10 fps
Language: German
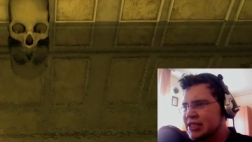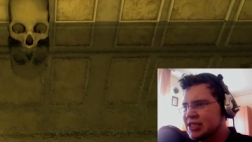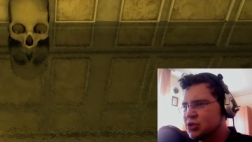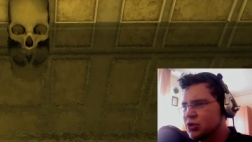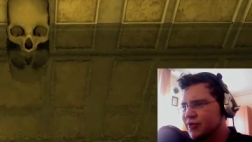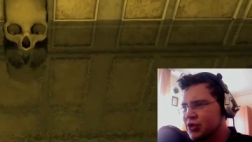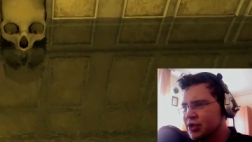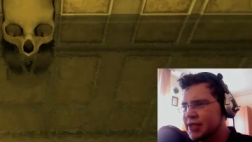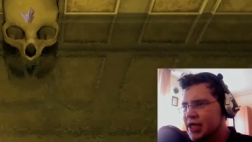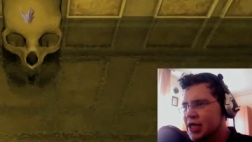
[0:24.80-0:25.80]
Zugeflogen
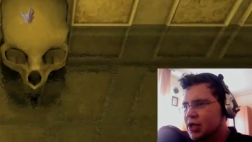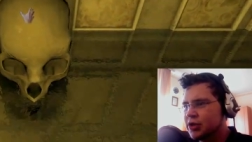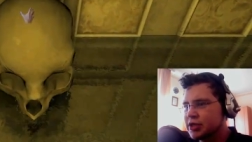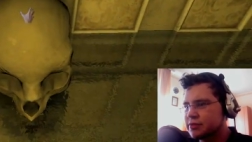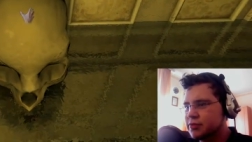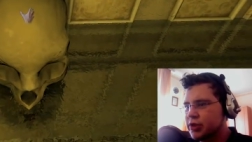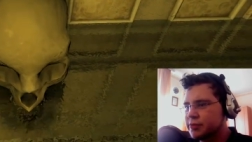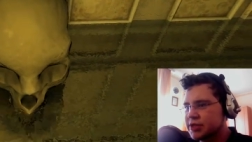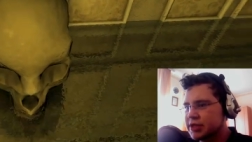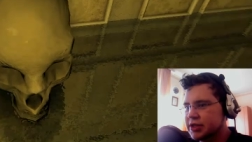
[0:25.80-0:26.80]
kommt. Okay, es, hey,
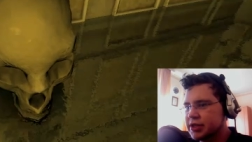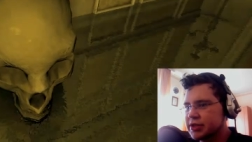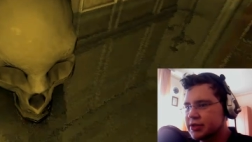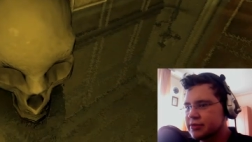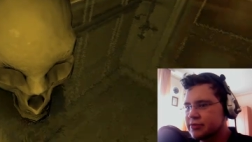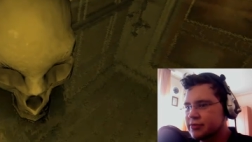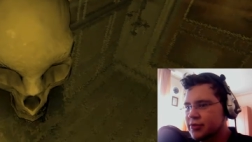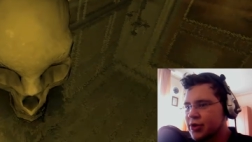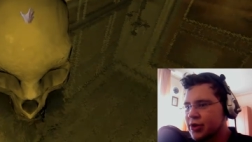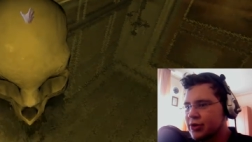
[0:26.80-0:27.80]
passiert nichts.
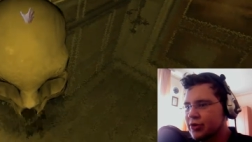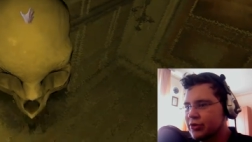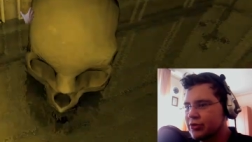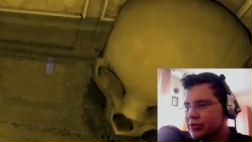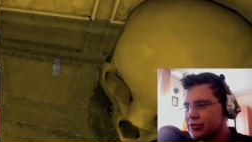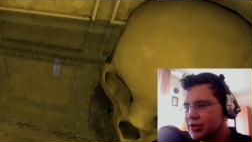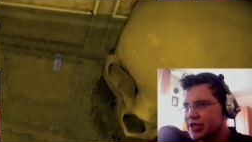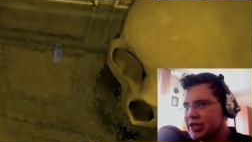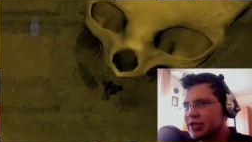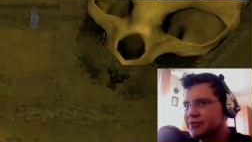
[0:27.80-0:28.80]
Hey, das ist
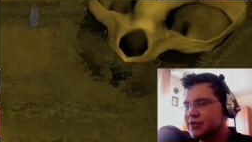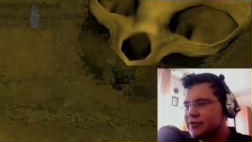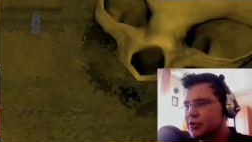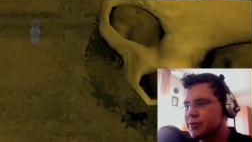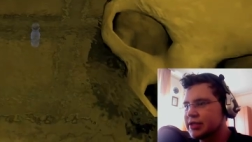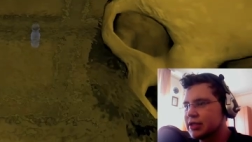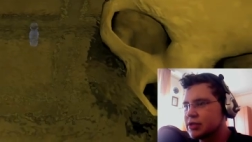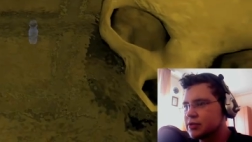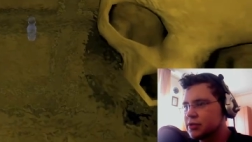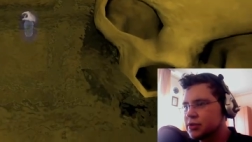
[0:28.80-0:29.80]
sehr nett von dir. Warum leckt
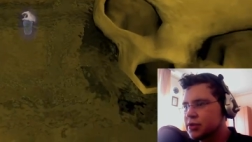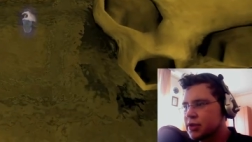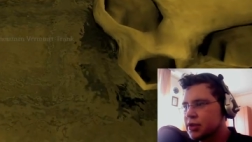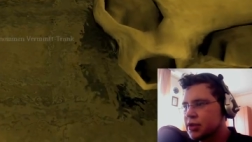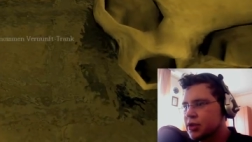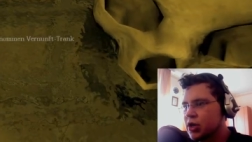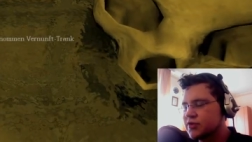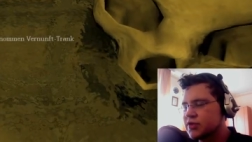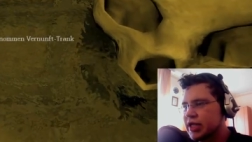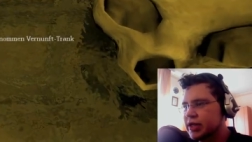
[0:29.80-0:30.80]
alles so? Hör
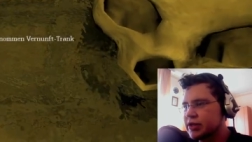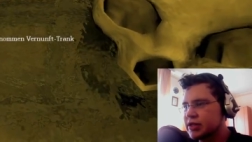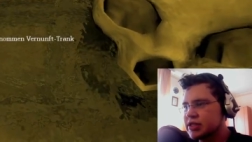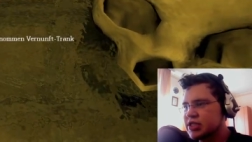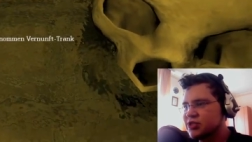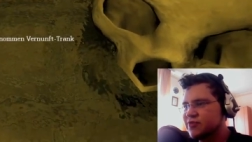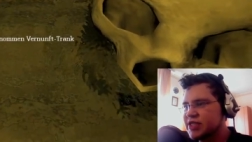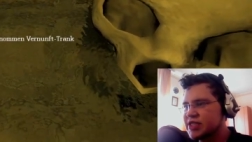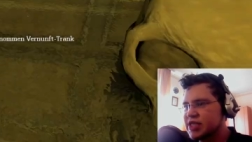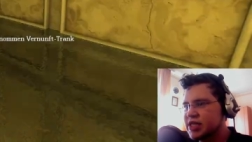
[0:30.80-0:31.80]
auf zu laggen, das ist nicht
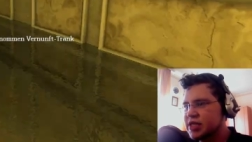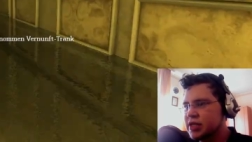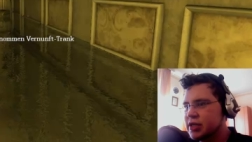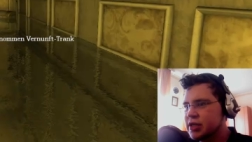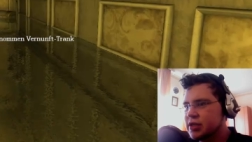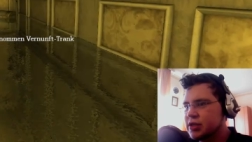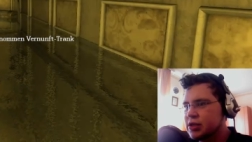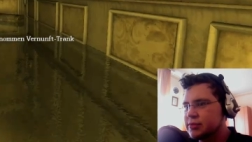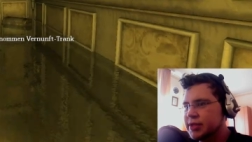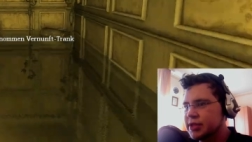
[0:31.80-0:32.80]
witzig.
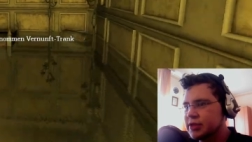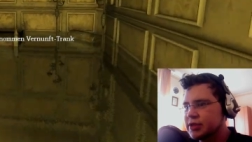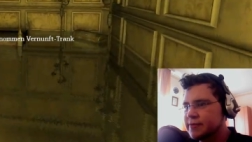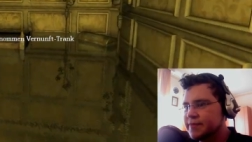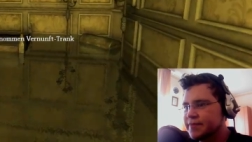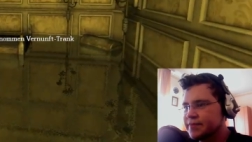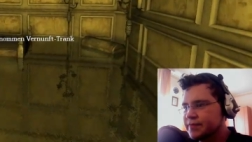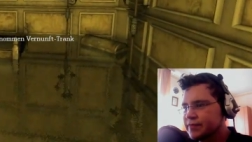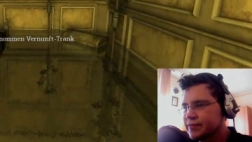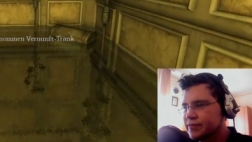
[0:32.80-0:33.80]
Oh mein Gott.
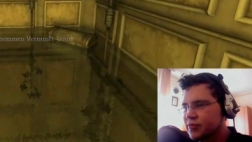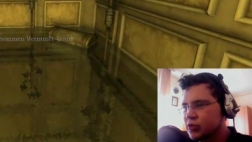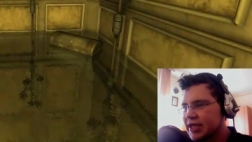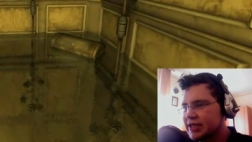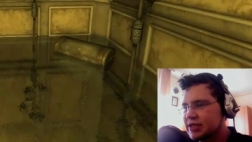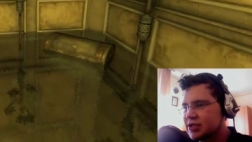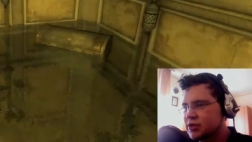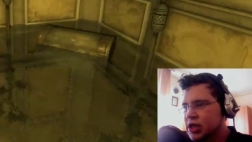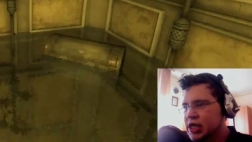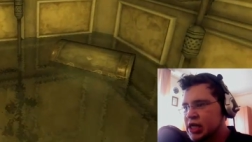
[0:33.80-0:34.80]
Warum leckt das so?
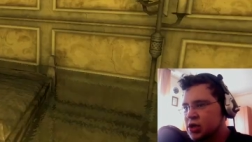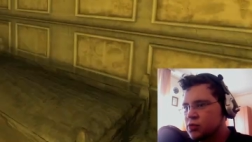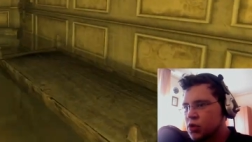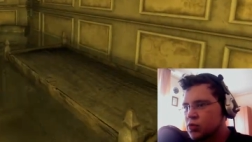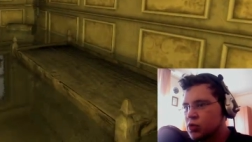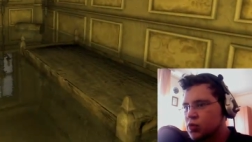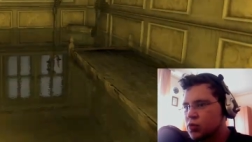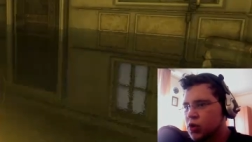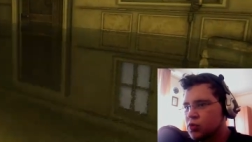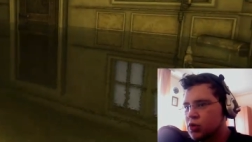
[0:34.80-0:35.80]
Ah, wow, wow, wow,
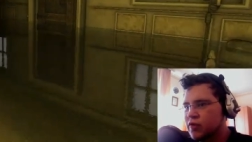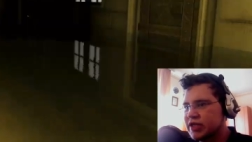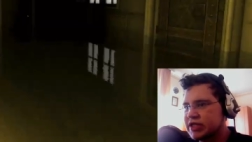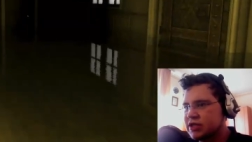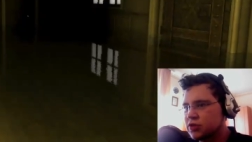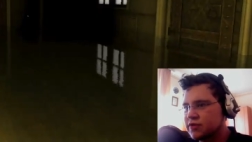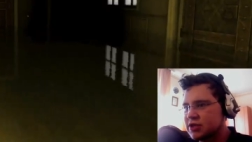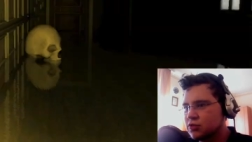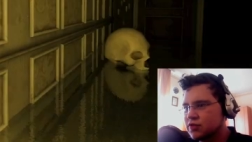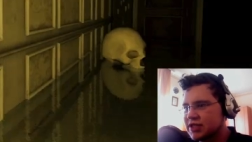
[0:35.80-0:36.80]
wow, wow. Was ist los, was
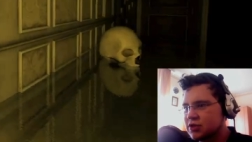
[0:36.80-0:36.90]
ist los, was ist